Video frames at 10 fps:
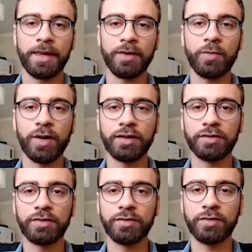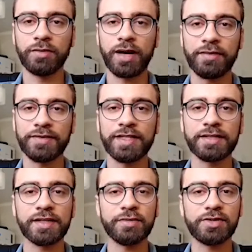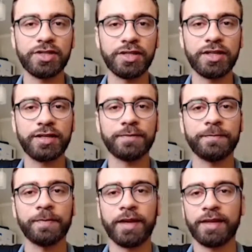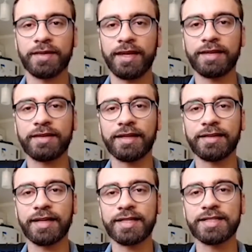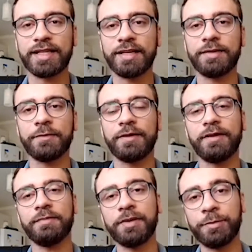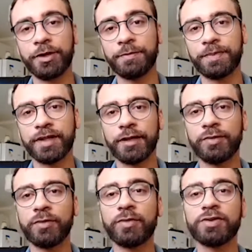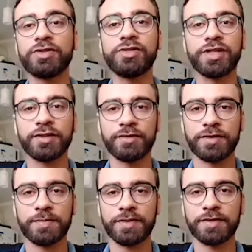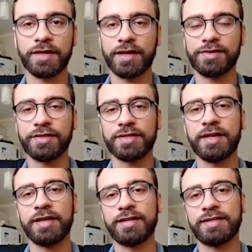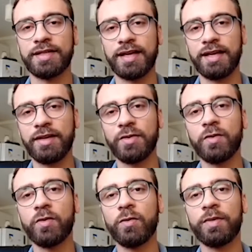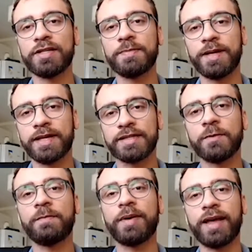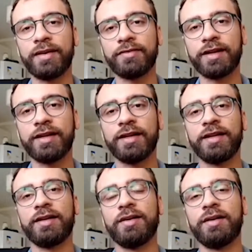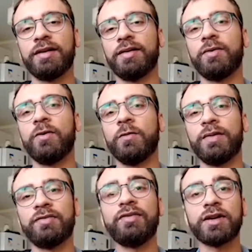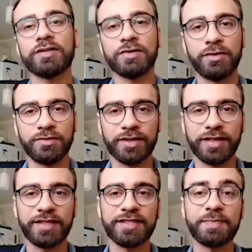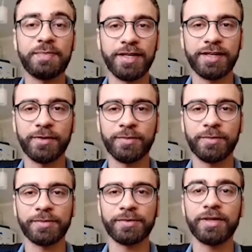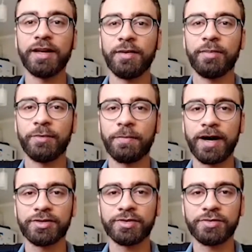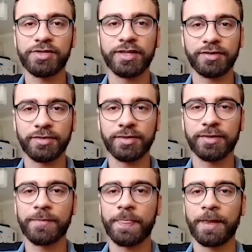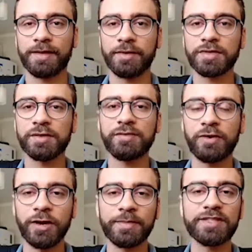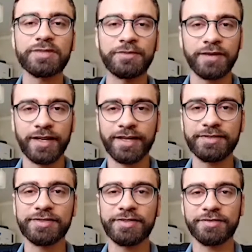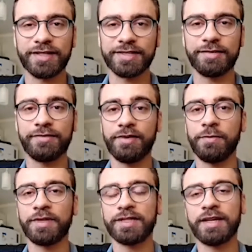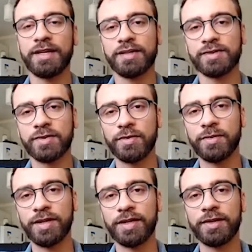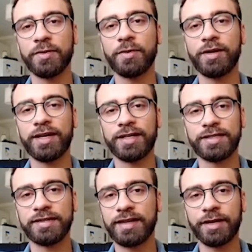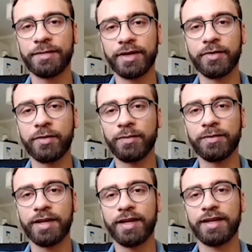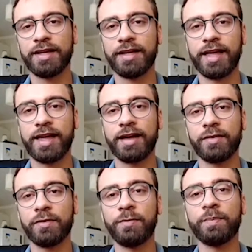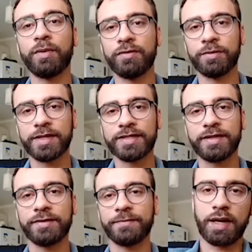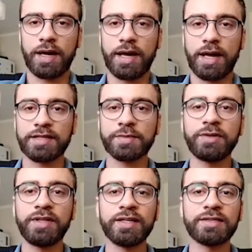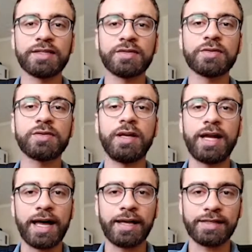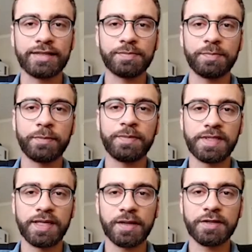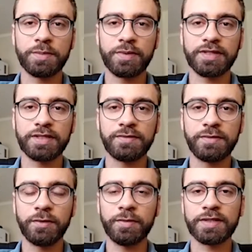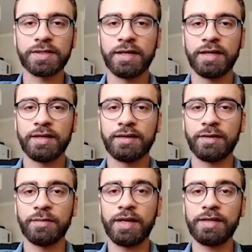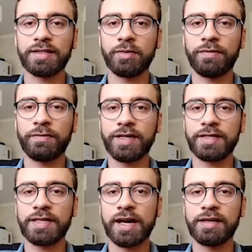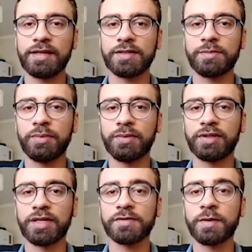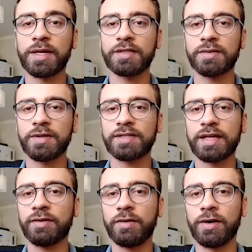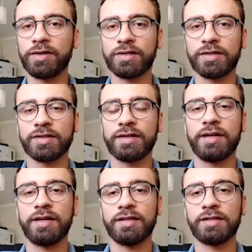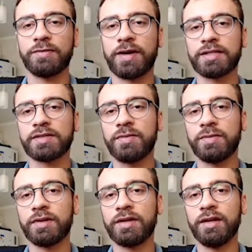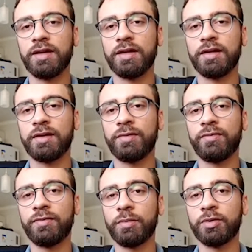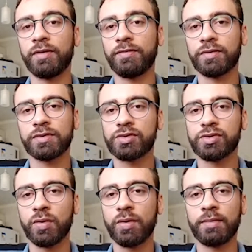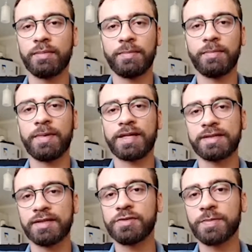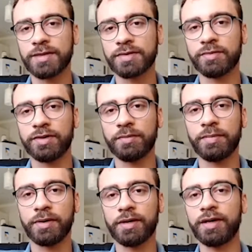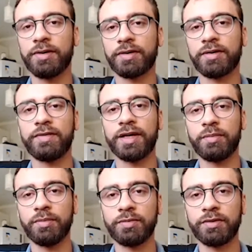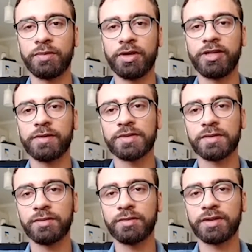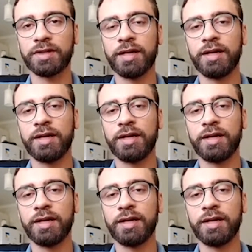Enquanto A Vizinhança do Tigre tenta trazer em primeiro plano o cotidiano dos personagens, sem uma explicação prévia uh, ou uma voz-over que explica o mundo por parte do diretor. Então são formas diferentes de fazer filmes sobre esse tema em comum que é o povo brasileiro. As mudanças nos olhares propiciados por esses filmes também são influenciadas por transformações tecnológicas. Isso faz com que o filme do Afonso Shoa, bastante mais contemporâneo, que vira mundo, maioria absoluta,